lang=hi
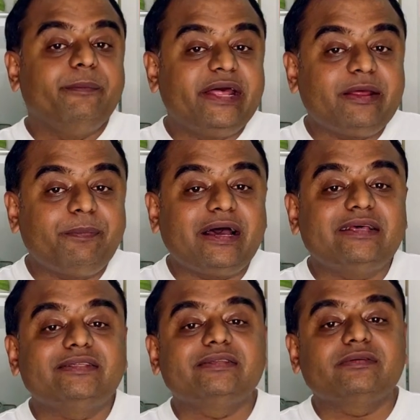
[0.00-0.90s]
मेरे
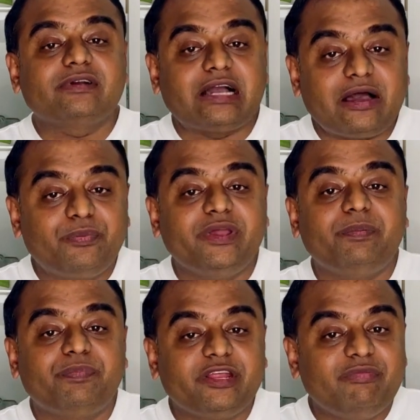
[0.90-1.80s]
पास काफी
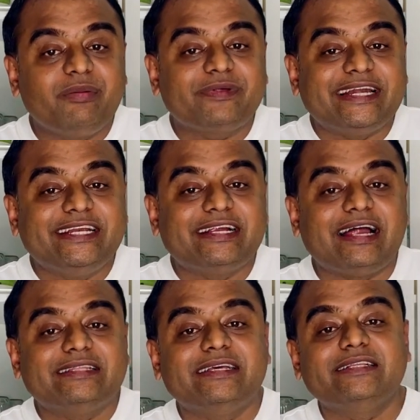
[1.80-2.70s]
प्रीमियम क्रेडिट
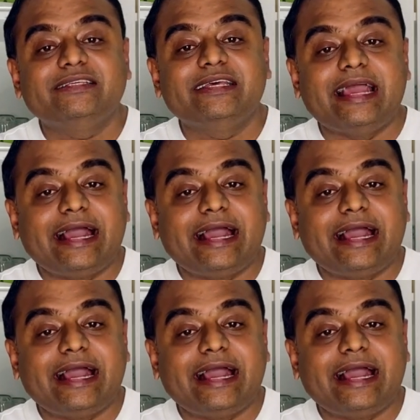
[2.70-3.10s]
कार्ड है जैसे